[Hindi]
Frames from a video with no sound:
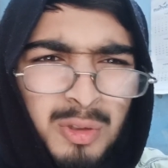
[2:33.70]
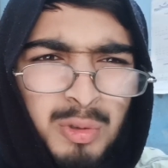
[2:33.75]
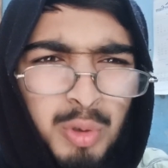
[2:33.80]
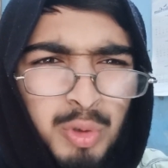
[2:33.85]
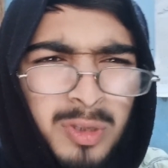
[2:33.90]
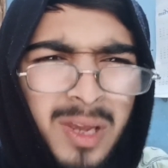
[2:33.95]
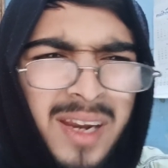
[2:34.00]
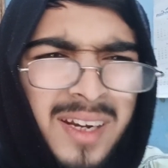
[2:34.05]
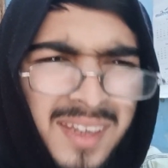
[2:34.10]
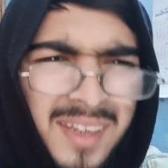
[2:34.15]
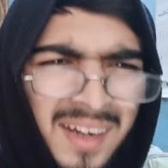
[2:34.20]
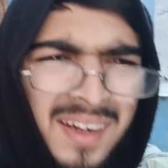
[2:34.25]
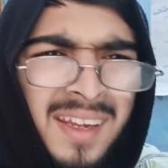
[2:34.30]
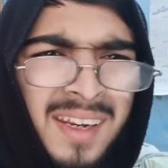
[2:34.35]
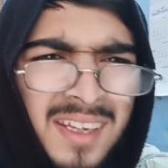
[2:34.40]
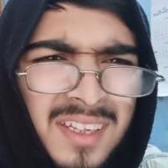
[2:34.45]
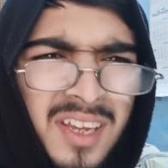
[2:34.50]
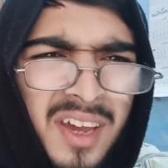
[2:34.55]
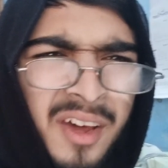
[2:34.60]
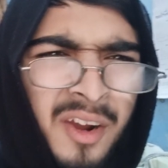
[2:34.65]
सुसाइड
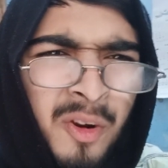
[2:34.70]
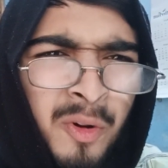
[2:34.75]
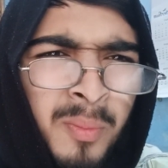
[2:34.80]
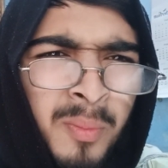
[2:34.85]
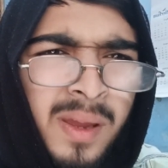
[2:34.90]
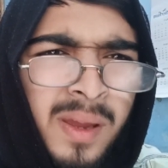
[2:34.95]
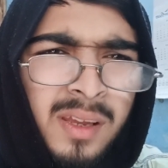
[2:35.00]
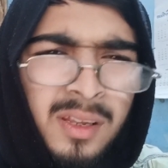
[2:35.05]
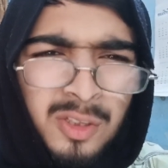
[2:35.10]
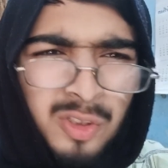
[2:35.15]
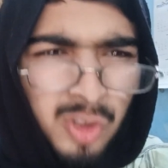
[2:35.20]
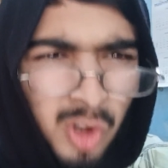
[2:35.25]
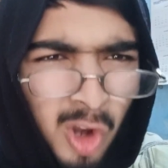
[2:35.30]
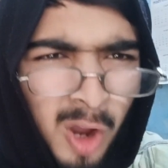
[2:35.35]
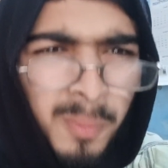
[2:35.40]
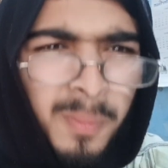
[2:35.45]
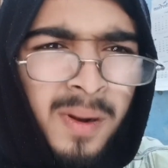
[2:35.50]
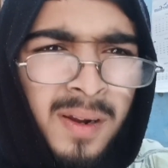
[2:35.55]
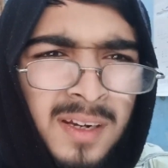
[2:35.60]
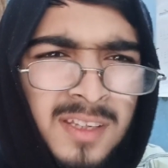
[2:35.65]
करने नहीं जा रहा हूँ मैं
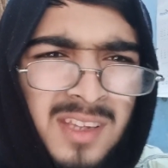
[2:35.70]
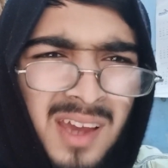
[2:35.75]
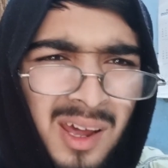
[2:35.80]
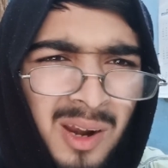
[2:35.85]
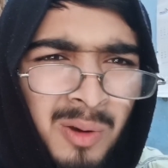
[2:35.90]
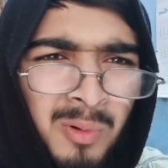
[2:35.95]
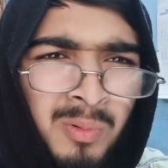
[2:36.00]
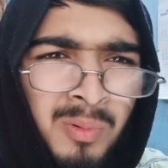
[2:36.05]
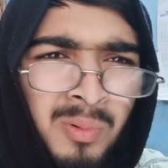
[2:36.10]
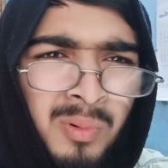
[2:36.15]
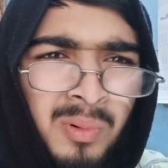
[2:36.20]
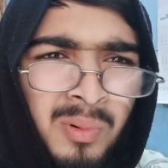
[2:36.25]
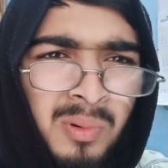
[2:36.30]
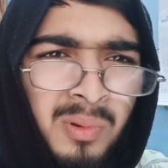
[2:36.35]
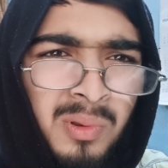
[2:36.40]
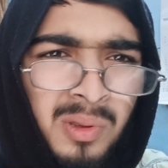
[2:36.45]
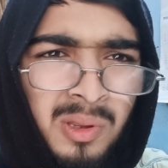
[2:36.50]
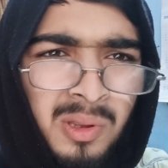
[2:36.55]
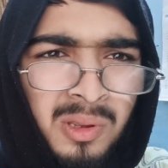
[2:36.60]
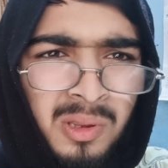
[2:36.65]
जॉब करने जा रहा
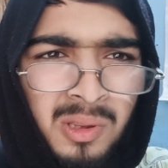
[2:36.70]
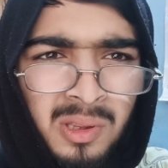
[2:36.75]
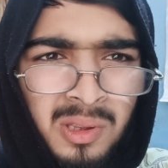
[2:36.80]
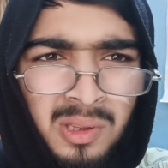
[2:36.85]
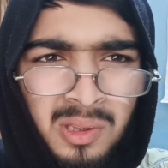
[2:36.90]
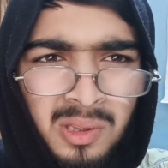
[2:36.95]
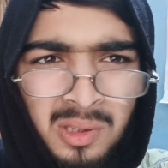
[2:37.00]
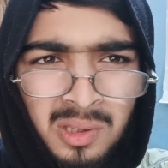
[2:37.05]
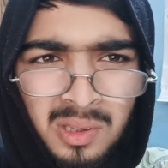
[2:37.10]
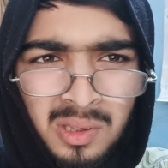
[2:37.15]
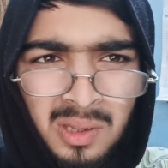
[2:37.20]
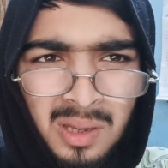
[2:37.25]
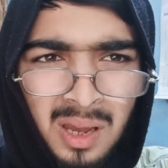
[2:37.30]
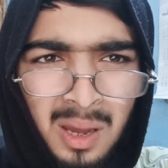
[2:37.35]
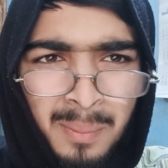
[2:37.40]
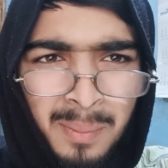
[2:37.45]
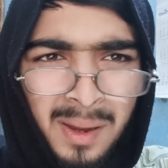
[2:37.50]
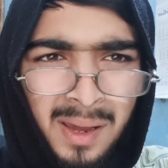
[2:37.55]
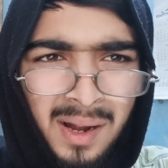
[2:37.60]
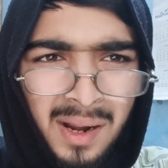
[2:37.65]
हूँ
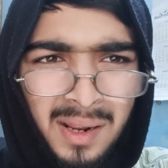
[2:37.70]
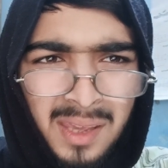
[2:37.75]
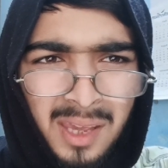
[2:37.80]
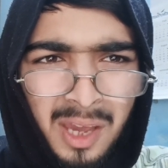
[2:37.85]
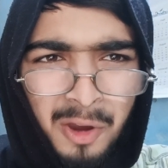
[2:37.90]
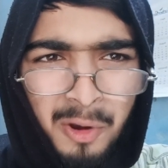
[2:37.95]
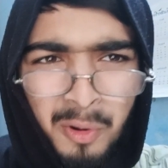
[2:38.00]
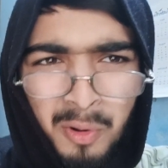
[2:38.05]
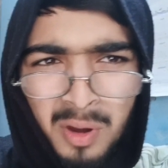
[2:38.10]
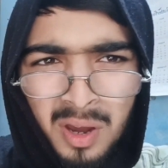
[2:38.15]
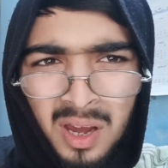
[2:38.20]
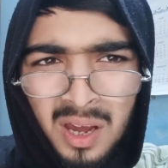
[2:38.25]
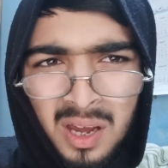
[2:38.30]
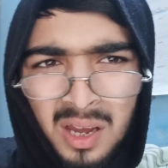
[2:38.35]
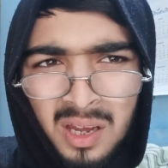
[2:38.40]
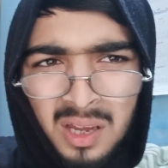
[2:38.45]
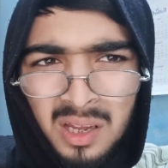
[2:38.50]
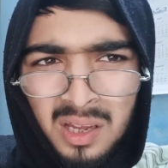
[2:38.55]
हमारा क्या होगा